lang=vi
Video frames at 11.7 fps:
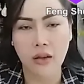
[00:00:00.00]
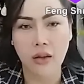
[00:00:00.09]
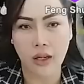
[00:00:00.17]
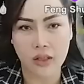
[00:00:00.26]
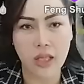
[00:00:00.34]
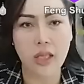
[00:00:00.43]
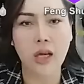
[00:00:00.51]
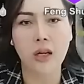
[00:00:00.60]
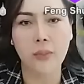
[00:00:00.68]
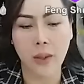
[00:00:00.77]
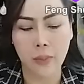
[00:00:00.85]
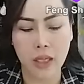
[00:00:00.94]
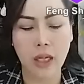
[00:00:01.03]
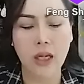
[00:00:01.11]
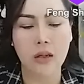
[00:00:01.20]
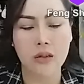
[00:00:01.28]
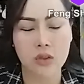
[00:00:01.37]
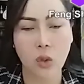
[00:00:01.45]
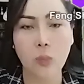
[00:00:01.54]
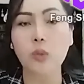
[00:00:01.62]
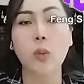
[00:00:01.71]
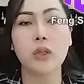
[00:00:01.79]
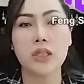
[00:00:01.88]
năng gì còn là về bản năng tục
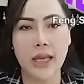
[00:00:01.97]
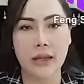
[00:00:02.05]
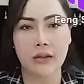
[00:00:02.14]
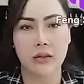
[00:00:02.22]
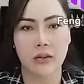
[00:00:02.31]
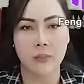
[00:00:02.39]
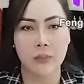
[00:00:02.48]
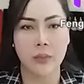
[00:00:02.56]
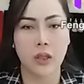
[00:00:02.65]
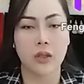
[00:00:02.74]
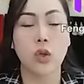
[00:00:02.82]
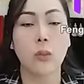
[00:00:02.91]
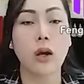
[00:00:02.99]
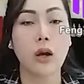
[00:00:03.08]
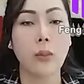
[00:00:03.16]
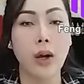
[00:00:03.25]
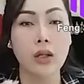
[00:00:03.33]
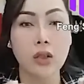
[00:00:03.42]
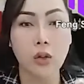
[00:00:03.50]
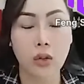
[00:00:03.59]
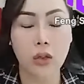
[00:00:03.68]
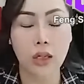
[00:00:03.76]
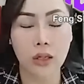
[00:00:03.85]
tục thôi chả tục có bao
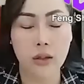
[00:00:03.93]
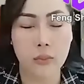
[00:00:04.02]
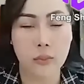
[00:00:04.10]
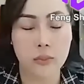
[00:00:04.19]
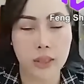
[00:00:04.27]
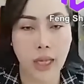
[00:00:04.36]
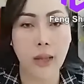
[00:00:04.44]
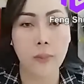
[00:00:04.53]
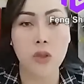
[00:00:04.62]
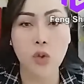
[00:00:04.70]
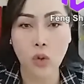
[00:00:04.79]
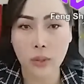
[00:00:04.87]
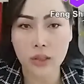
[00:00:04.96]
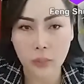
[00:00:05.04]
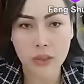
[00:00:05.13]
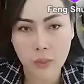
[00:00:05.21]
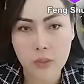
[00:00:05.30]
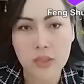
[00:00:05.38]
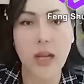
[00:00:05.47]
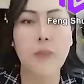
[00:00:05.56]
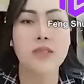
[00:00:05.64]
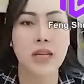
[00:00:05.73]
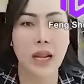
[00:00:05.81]
thôn á chả bị thôn mà tích bị tìm bị
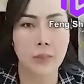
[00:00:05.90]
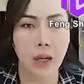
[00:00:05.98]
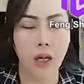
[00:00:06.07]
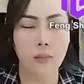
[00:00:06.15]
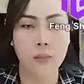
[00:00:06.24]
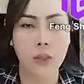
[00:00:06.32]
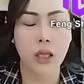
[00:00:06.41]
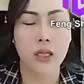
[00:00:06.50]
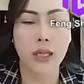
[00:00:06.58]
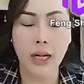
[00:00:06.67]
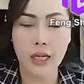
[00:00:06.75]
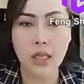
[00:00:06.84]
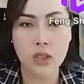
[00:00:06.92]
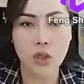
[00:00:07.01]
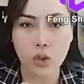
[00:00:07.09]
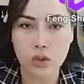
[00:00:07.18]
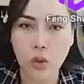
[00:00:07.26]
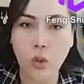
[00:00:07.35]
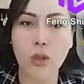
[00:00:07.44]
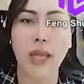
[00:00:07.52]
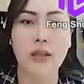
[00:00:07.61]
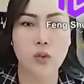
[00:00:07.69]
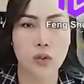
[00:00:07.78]
ra bị ra mà ọt nè để xây cho này xôn
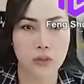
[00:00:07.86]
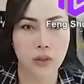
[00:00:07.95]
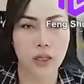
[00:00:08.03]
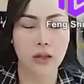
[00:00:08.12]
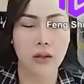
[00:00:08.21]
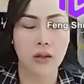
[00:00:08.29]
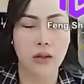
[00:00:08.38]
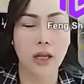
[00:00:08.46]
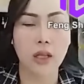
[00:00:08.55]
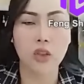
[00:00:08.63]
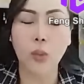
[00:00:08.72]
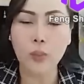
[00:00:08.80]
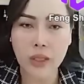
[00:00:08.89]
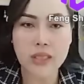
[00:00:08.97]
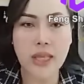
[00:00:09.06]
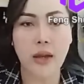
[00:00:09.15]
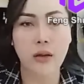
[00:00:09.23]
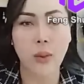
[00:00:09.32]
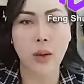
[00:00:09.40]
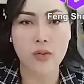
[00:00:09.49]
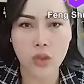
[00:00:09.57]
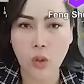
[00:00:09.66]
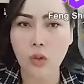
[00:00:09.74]
cả xôn chỉ vật à tụp tới cha mọi
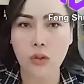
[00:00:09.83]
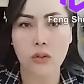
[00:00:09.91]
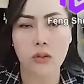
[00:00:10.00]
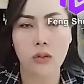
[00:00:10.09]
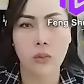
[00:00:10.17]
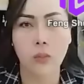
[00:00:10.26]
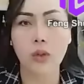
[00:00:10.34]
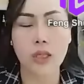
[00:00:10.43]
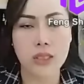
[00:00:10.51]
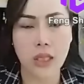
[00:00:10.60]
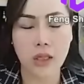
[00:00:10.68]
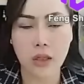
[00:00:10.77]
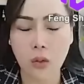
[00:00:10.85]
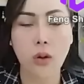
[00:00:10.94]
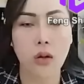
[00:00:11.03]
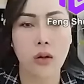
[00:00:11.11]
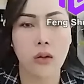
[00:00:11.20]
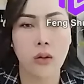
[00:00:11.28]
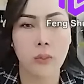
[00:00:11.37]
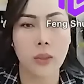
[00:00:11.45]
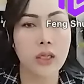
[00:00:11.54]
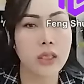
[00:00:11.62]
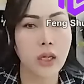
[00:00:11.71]
zone bố rìa xây cua
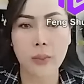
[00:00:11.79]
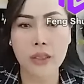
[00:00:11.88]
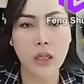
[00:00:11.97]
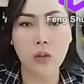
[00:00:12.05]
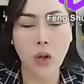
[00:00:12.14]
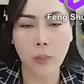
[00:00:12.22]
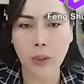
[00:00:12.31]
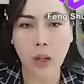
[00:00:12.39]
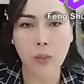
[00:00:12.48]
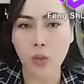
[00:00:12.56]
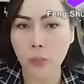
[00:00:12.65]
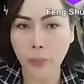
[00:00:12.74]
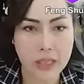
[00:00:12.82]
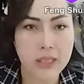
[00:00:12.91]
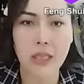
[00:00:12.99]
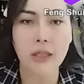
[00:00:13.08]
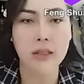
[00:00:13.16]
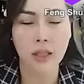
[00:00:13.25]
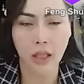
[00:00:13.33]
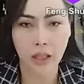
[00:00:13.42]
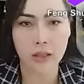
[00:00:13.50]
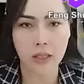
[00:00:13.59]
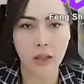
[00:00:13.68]
mà nếu dương ở miền trung ngọc cào mà dụ bạt chiêng nương
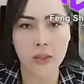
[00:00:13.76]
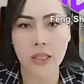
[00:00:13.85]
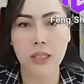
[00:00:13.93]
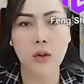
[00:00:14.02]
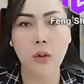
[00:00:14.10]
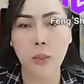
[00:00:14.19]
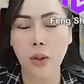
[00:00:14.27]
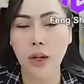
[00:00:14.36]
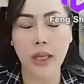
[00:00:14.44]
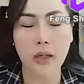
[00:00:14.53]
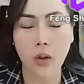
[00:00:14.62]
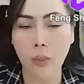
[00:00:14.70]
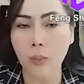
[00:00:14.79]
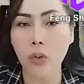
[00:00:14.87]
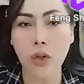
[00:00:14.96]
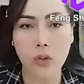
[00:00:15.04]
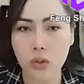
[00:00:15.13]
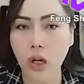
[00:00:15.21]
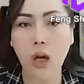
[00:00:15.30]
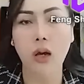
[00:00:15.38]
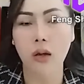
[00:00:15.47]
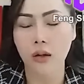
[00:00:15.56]
tê cha tại dương ngọc bằng ấy ngọc muôn là dụ thằng o